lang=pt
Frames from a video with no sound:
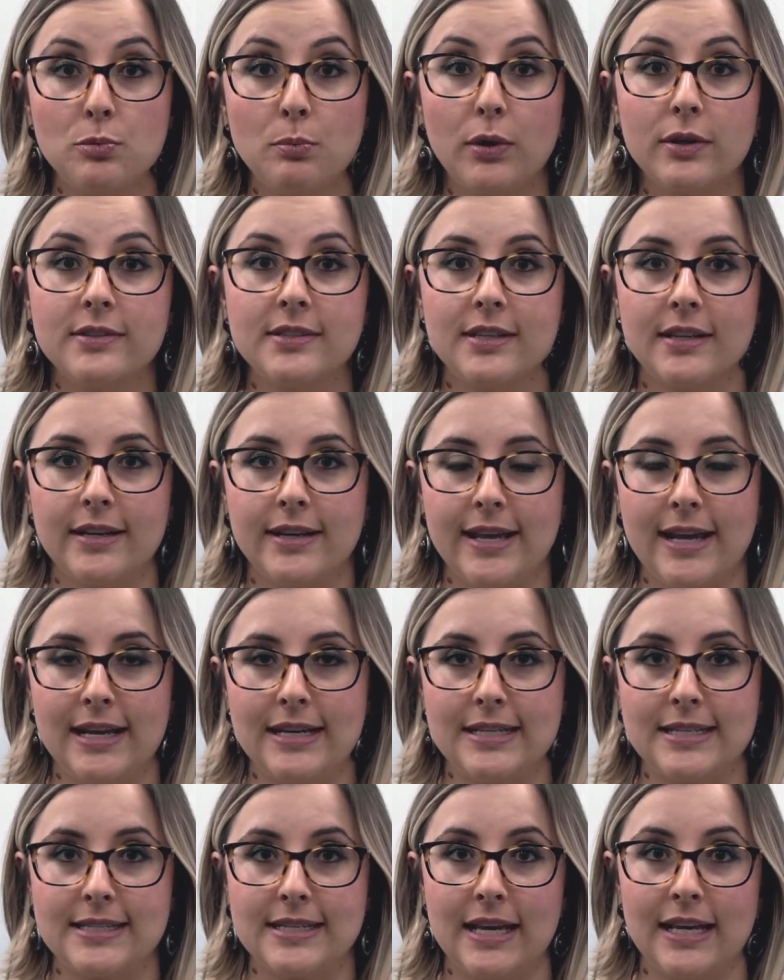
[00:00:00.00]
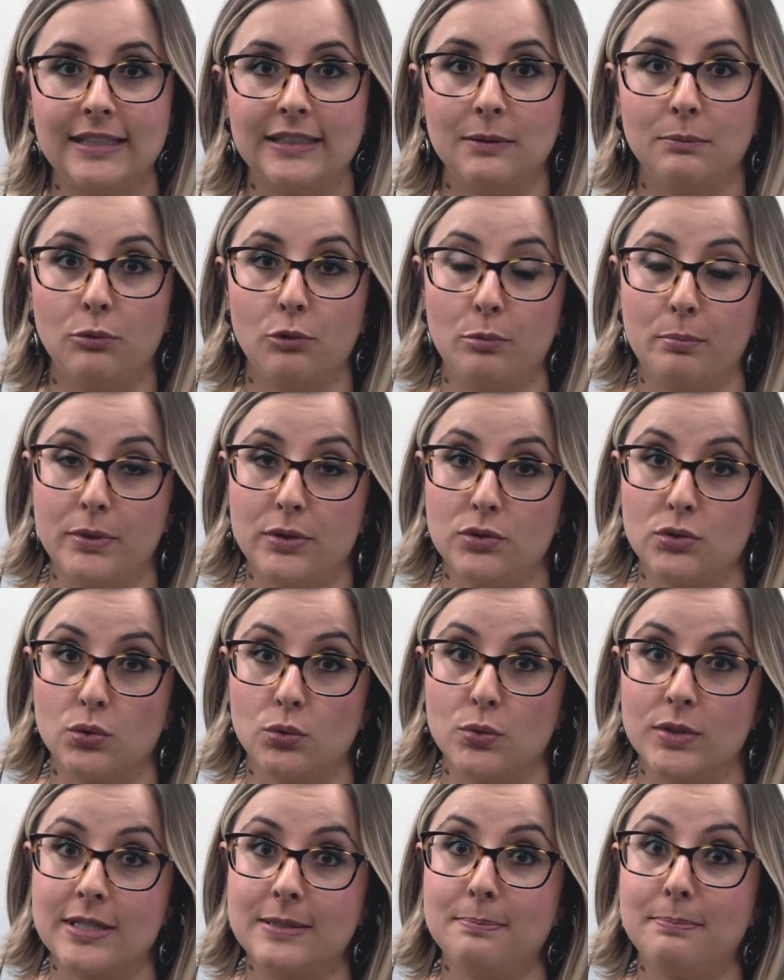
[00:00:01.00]
pode ser realizada por
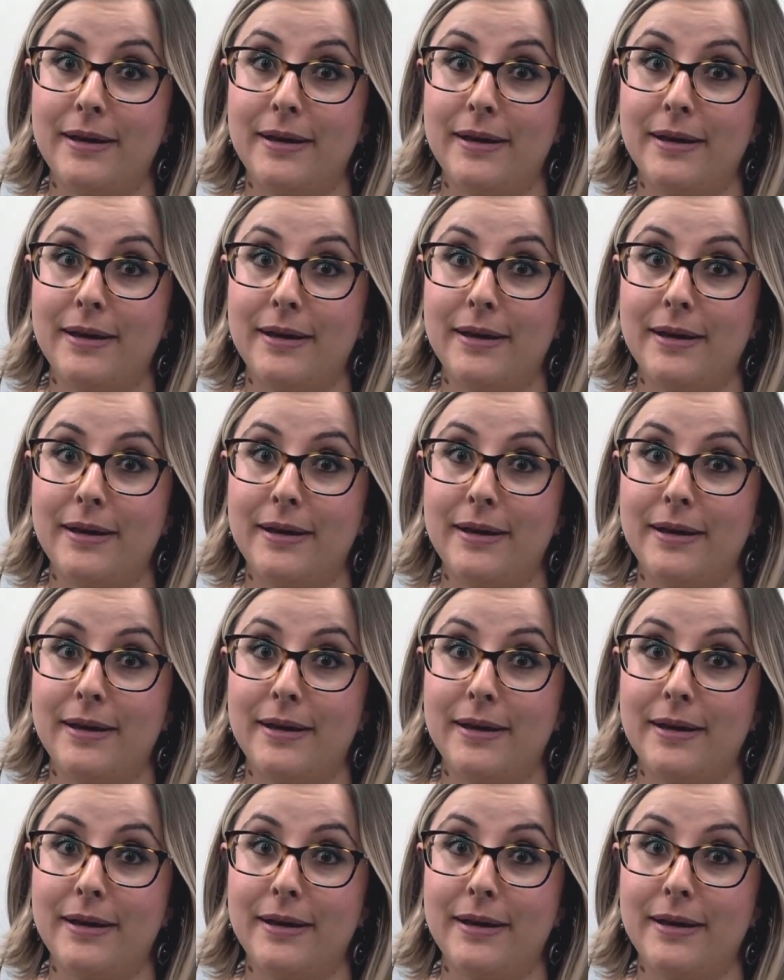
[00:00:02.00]
pessoas